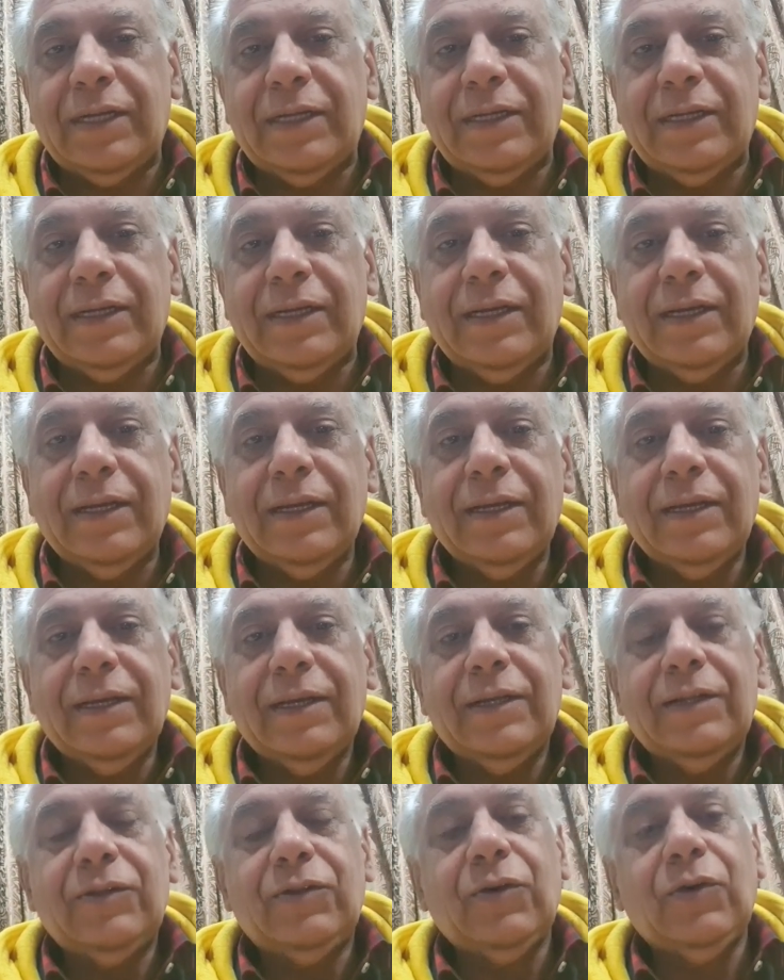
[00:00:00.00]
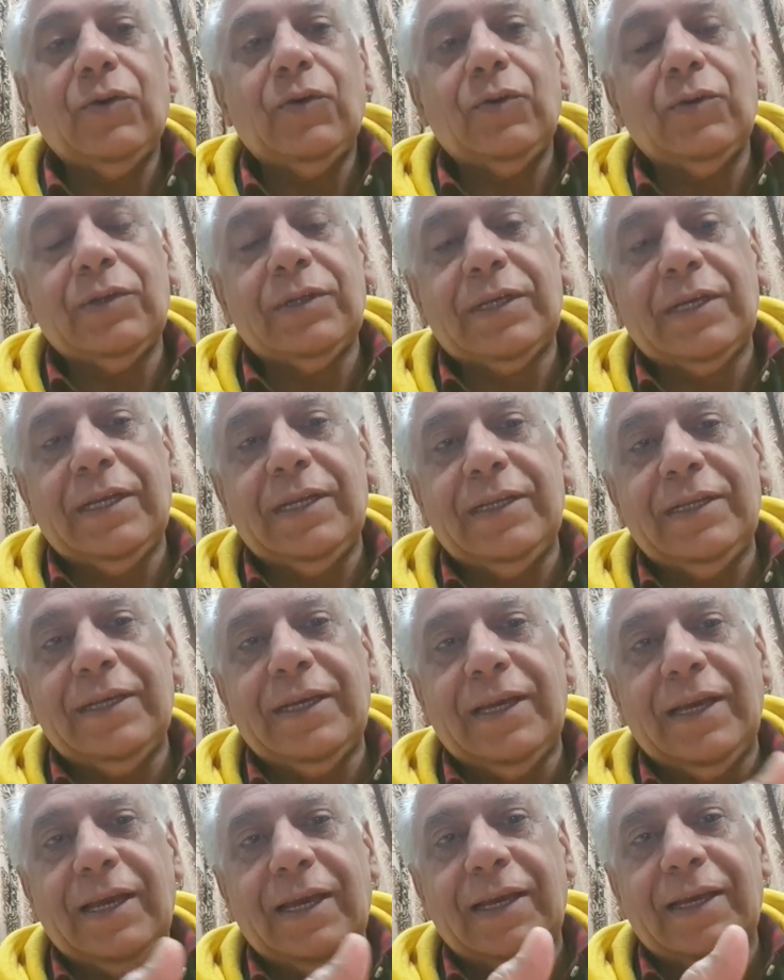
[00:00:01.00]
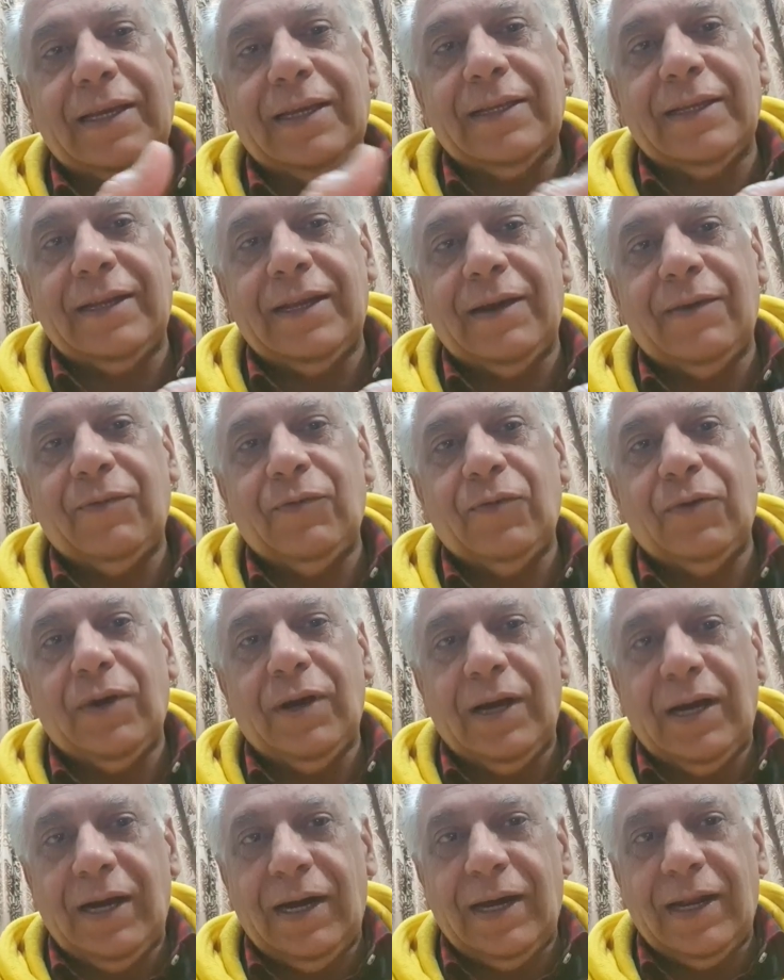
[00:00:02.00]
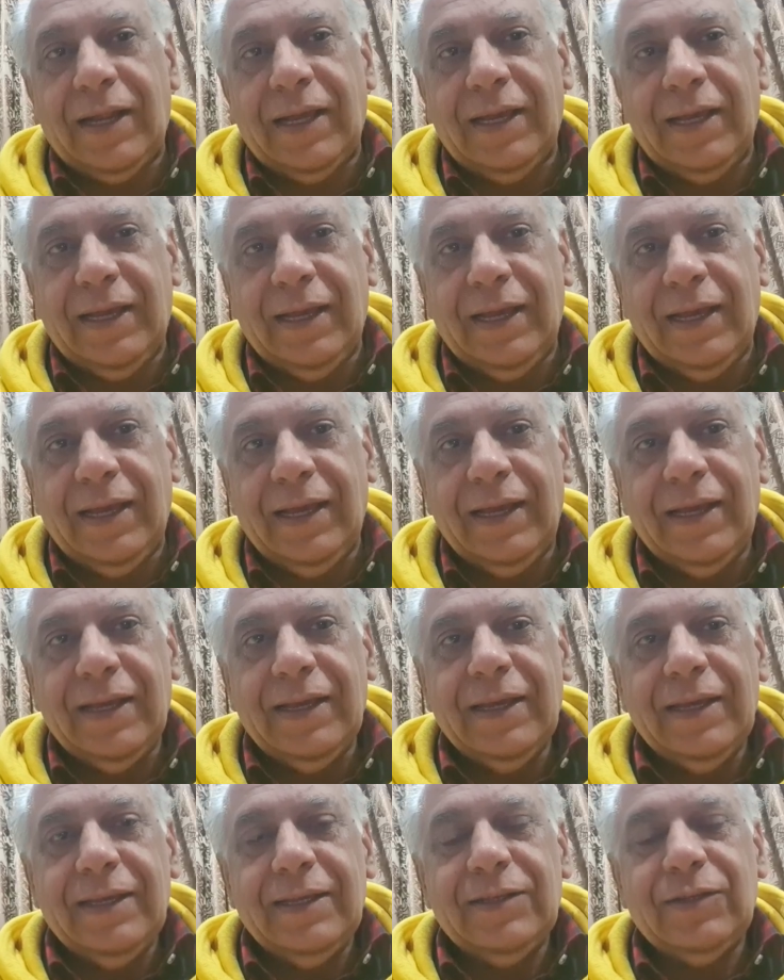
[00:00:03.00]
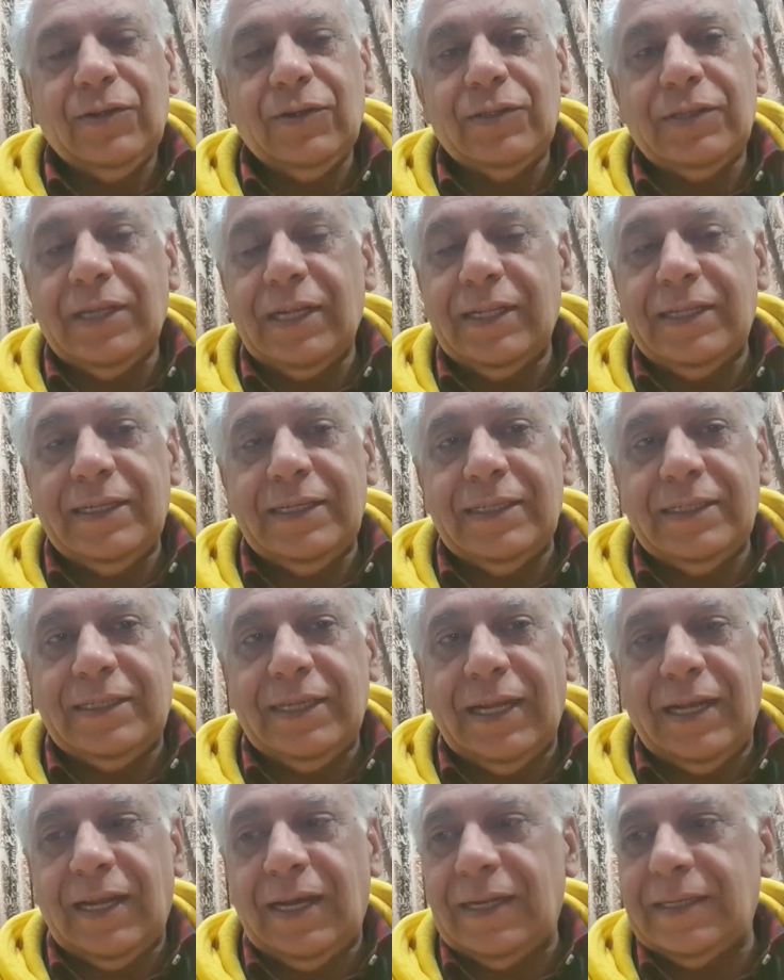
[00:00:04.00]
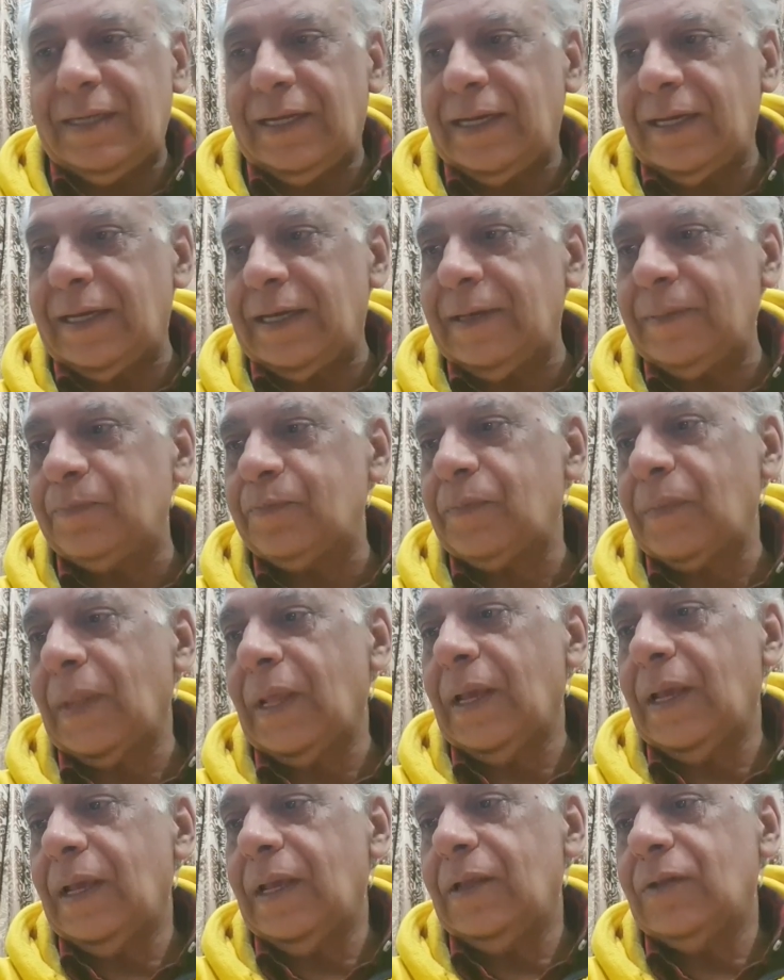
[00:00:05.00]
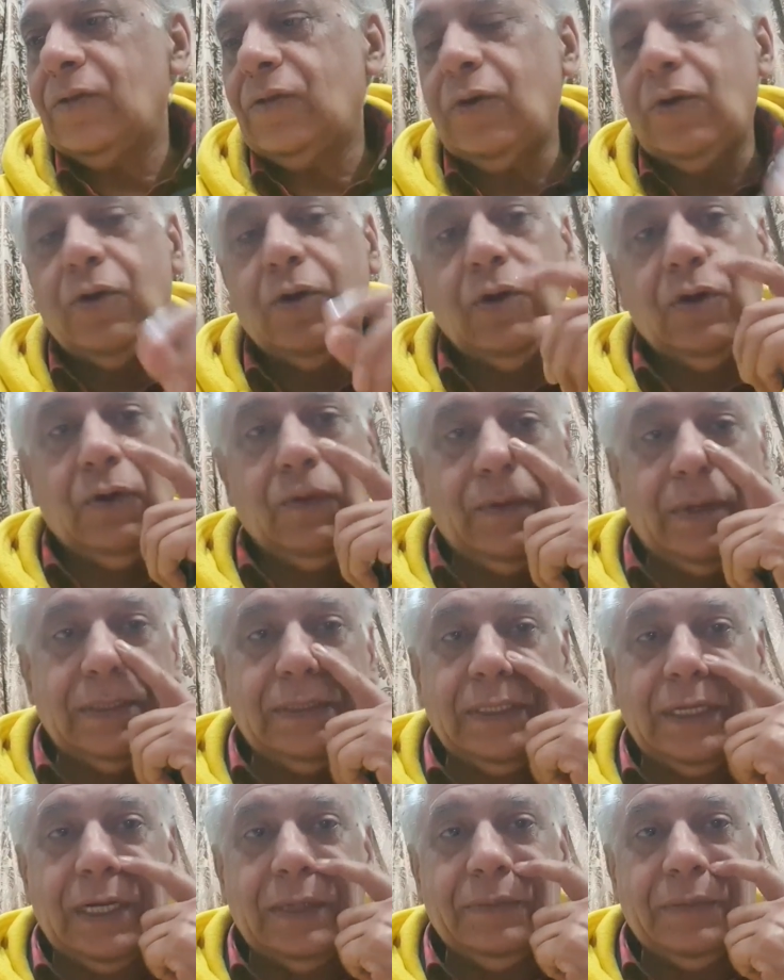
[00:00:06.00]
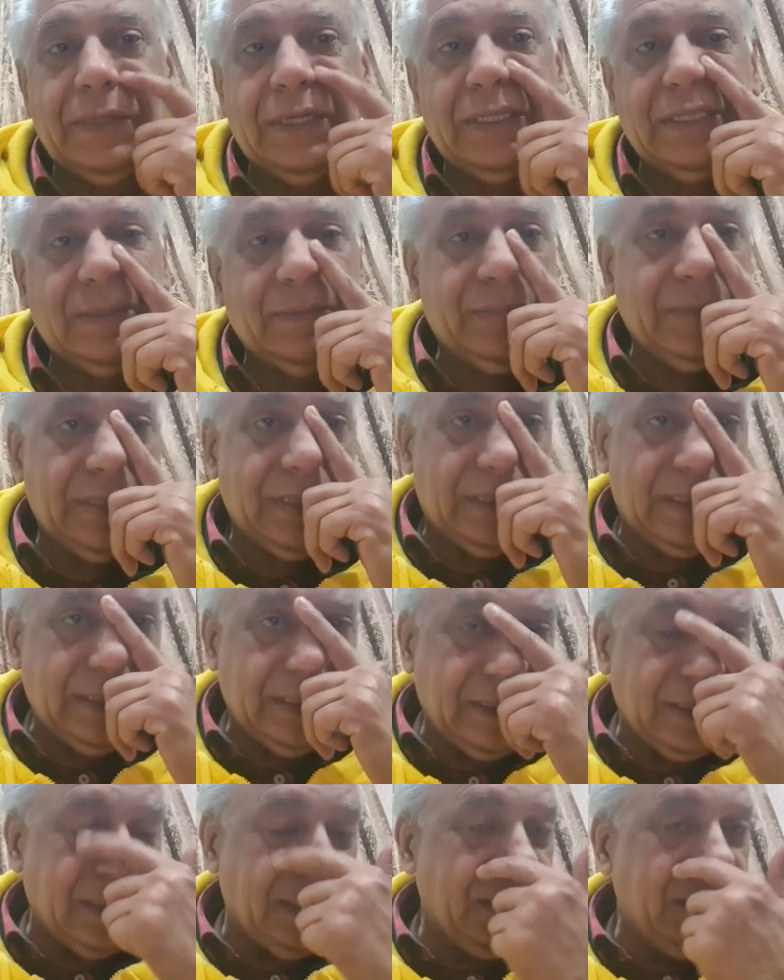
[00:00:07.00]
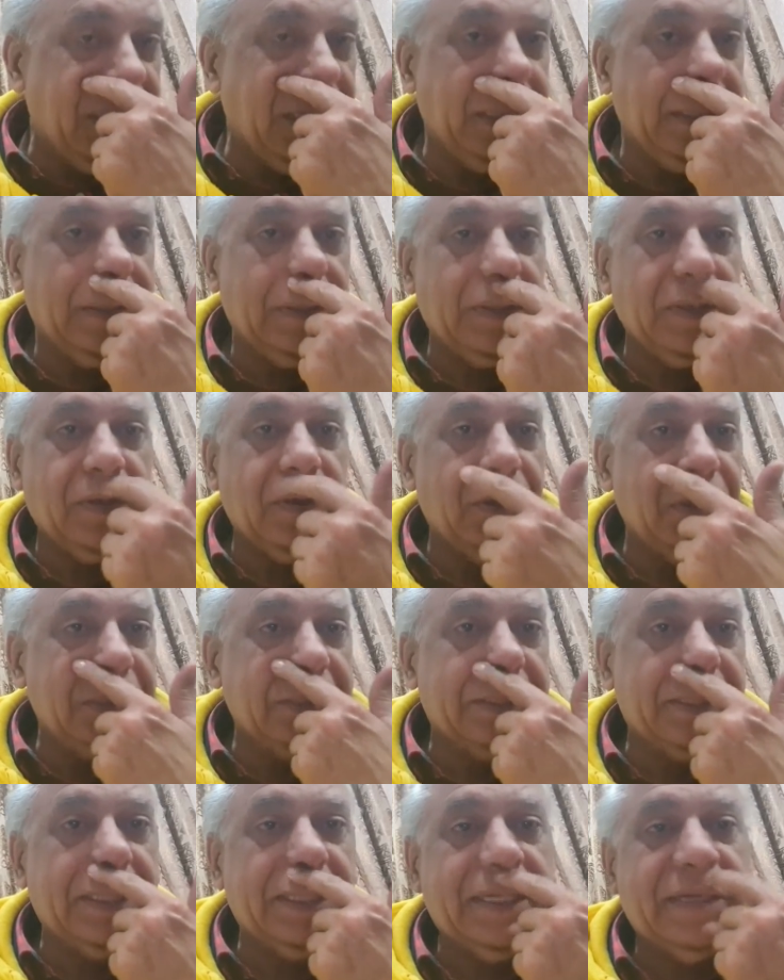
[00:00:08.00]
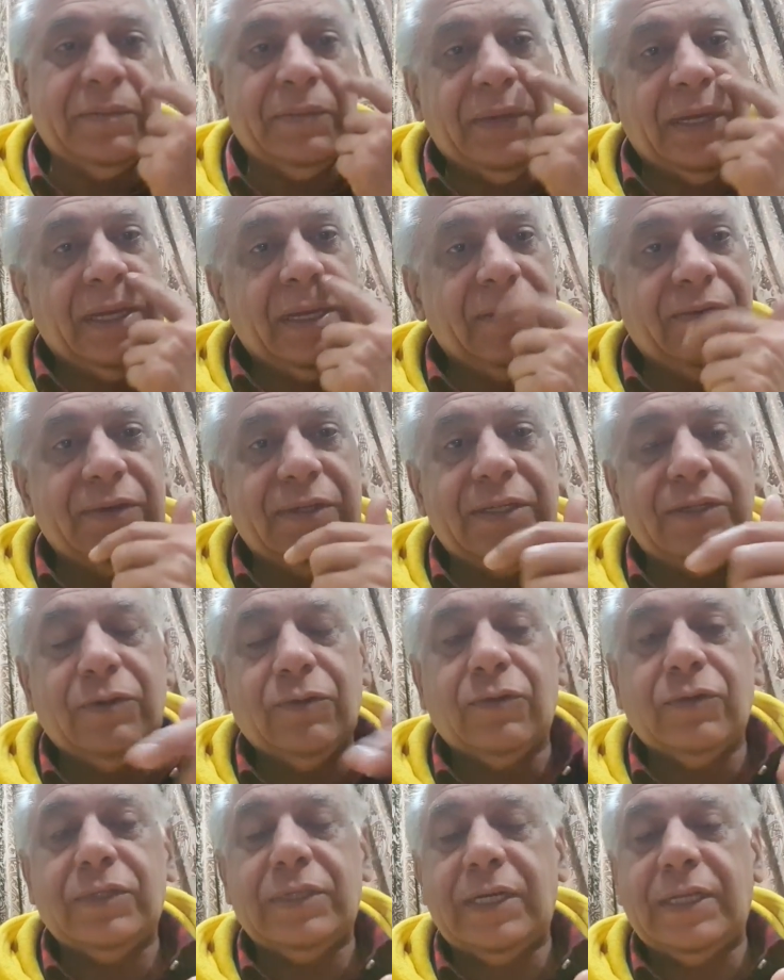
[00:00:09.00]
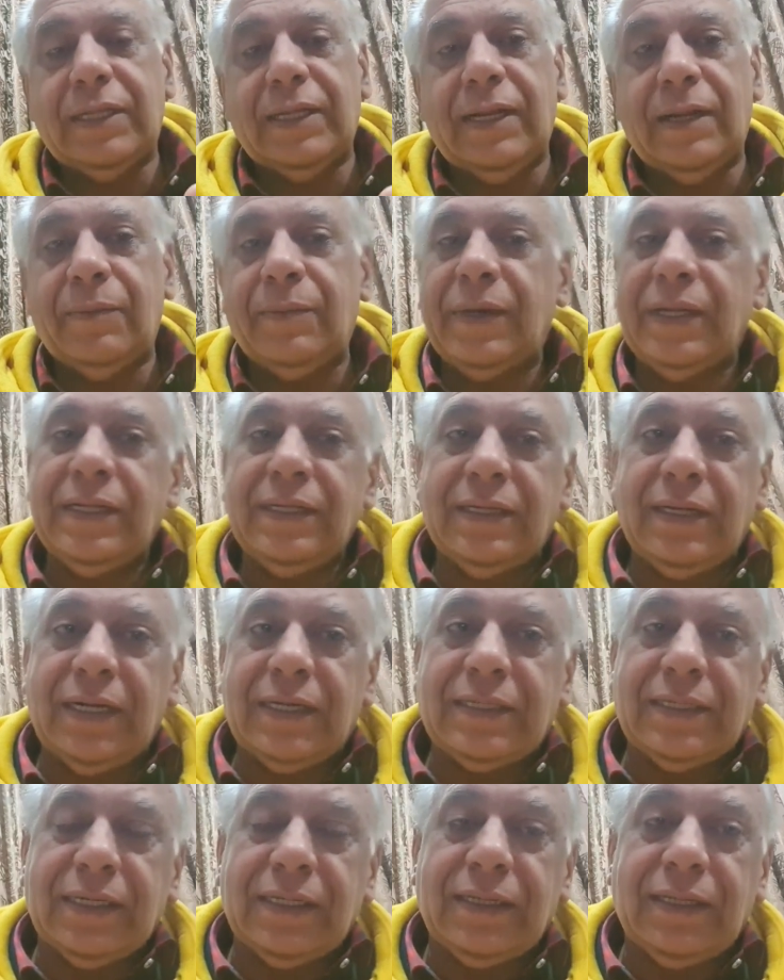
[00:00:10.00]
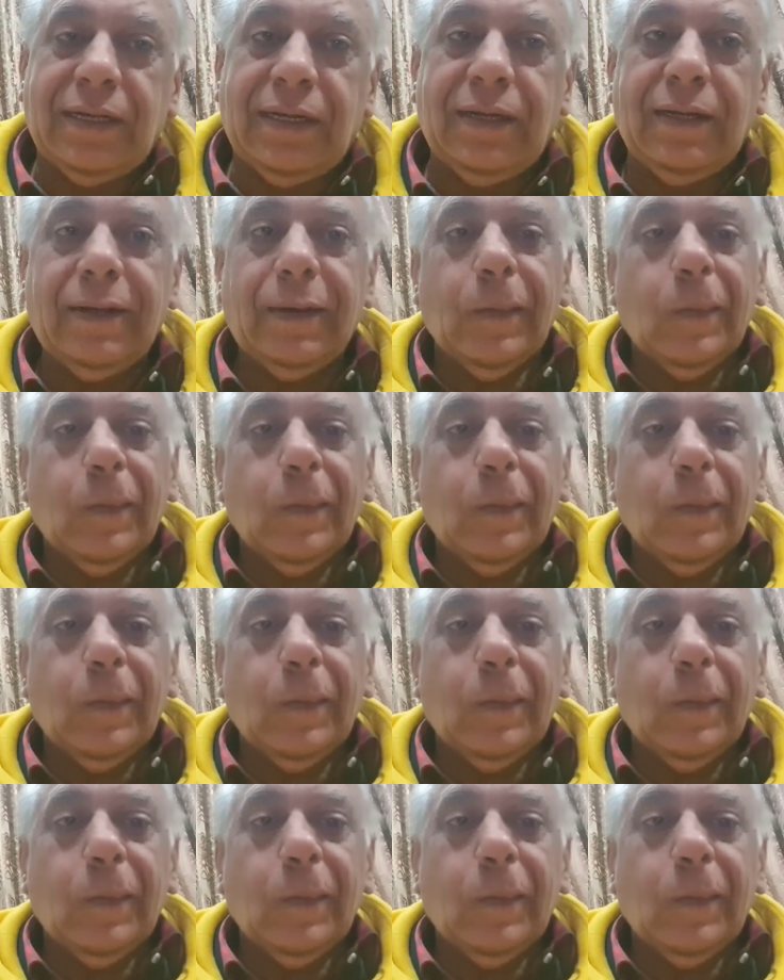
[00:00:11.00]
के लिए तो उनके लिए है कि जनाब वो आ रहे हैं तो जल्दी इन आ जाएंगे तो वैसे आज मेरी तबीयत ठीक नहीं है तो इसलिए मैं वीडियो को ज़्यादा लंबा नहीं कर सकता